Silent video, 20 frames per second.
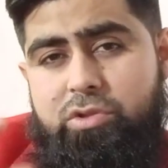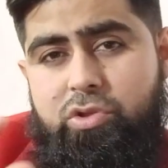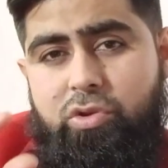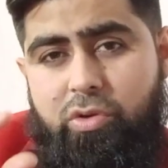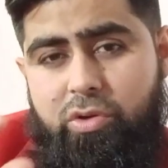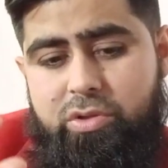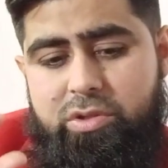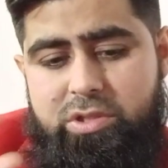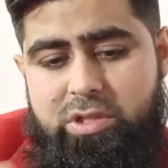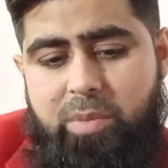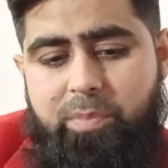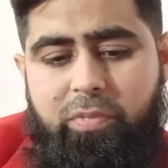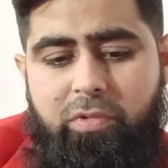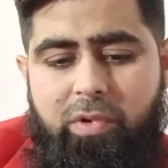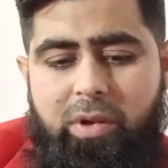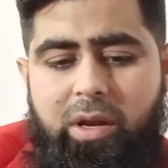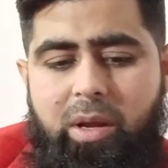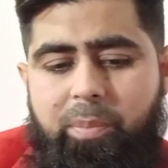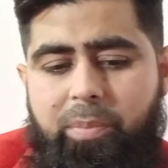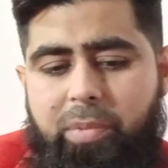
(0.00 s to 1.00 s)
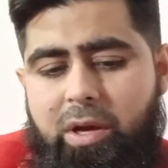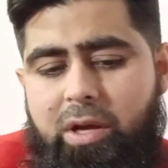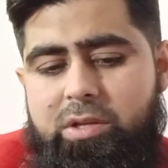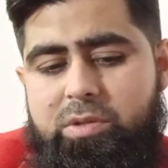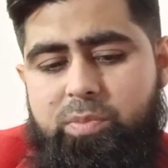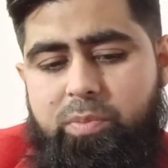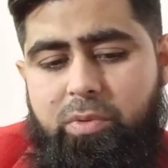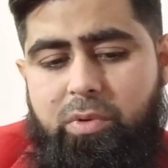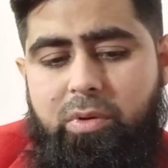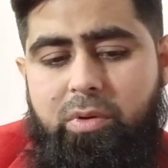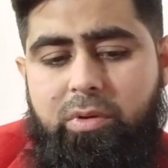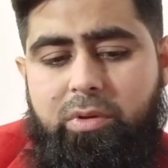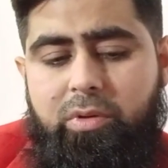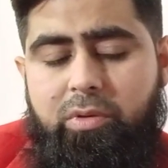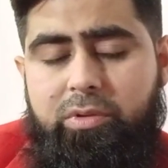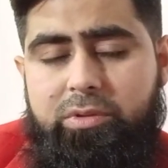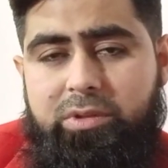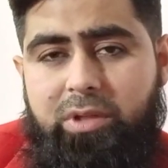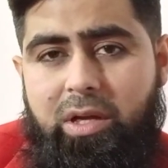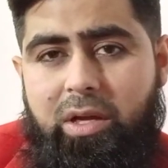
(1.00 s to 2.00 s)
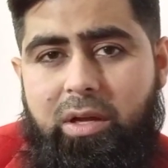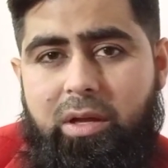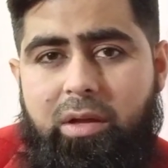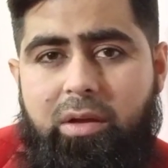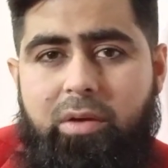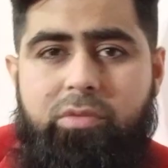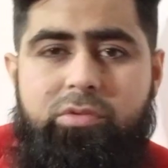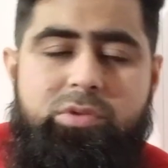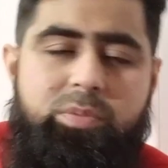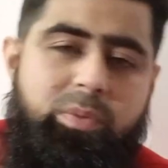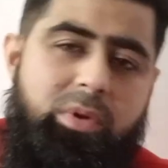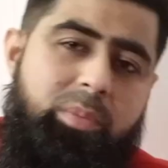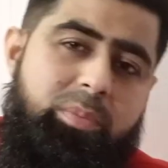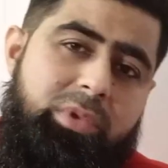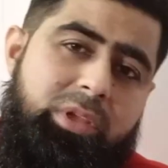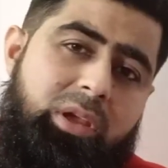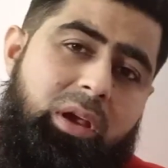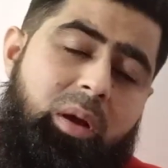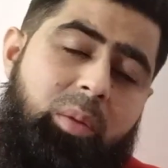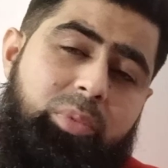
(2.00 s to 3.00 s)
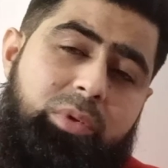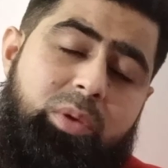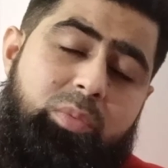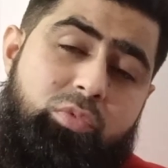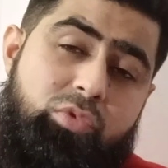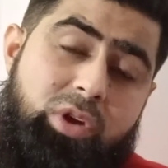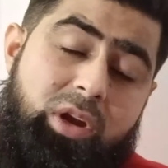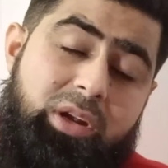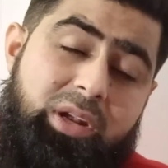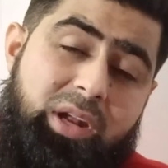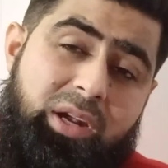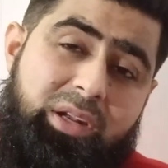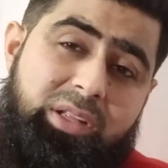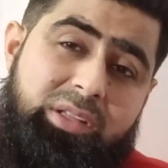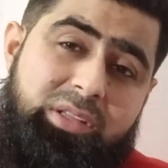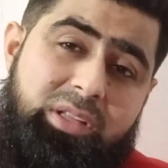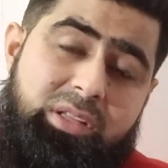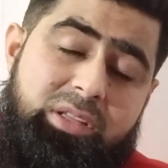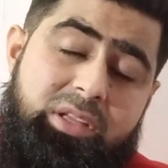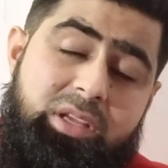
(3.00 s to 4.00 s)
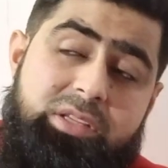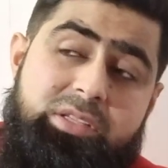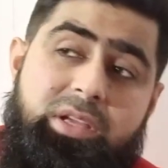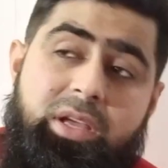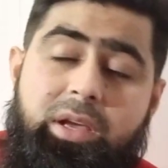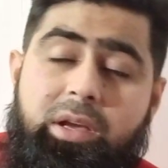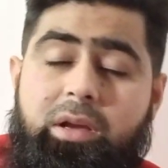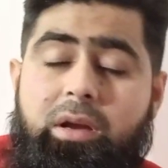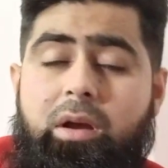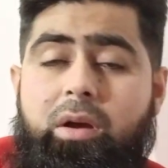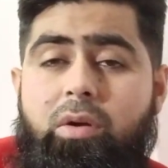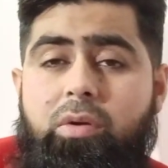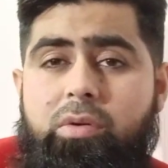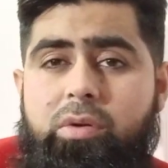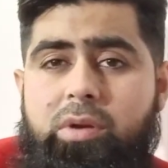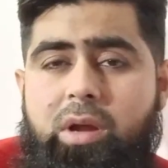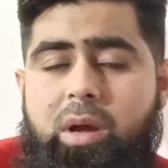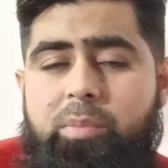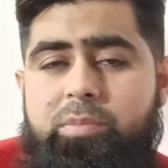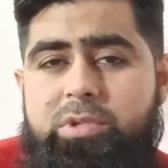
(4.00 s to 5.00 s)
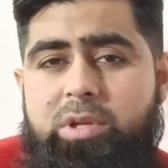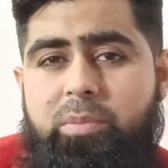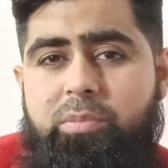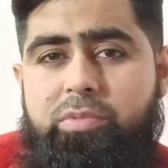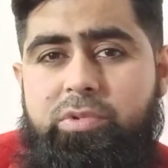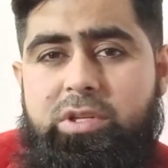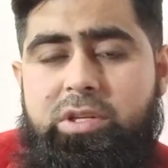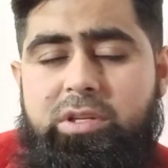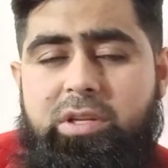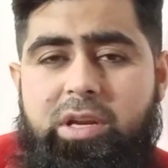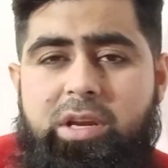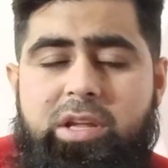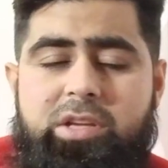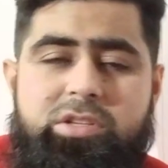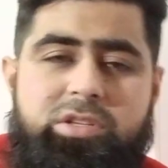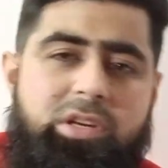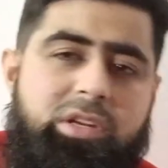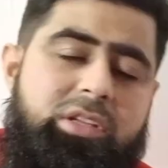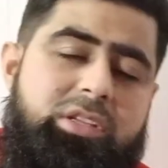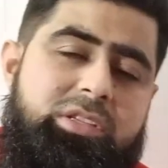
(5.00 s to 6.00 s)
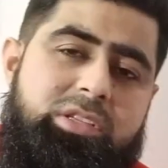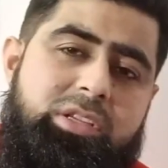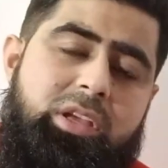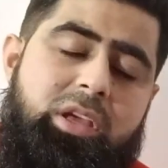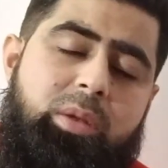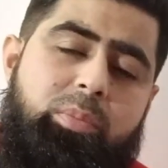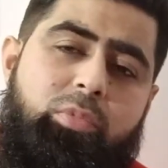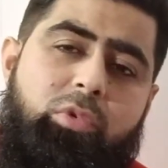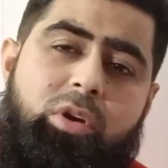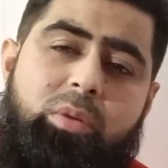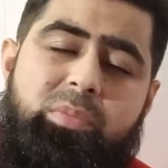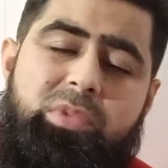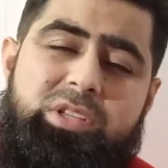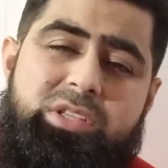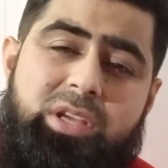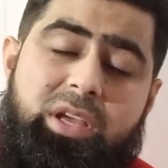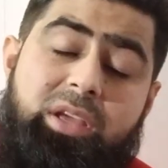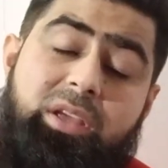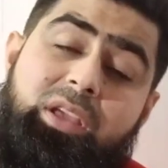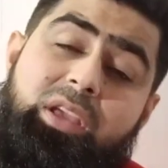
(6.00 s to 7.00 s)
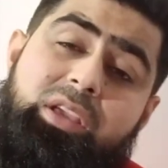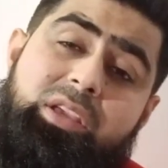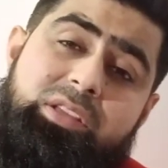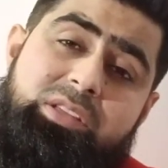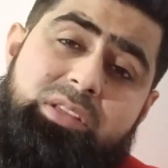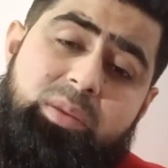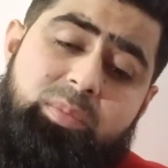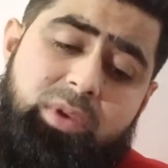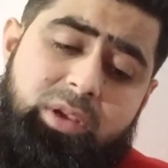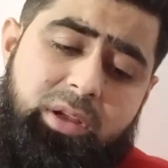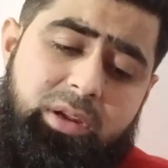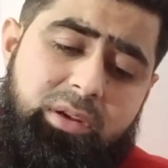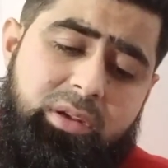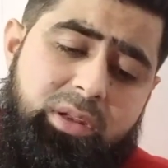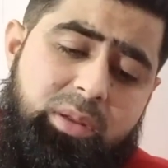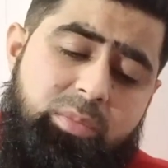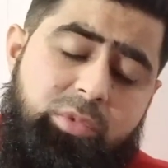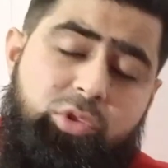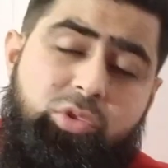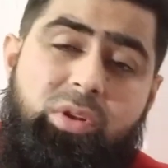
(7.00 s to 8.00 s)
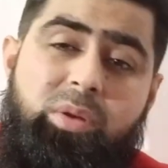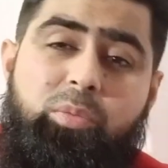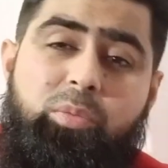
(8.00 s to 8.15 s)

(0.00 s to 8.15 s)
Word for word: जो चिप वाला पासपोर्ट होता है उस पर भी आपकी पूरा डाटा दे दिया जाएगा और आप जब इंटरनेशनल किसी एयरपोर्ट में जाएंगे किसी भी कंट्री में तो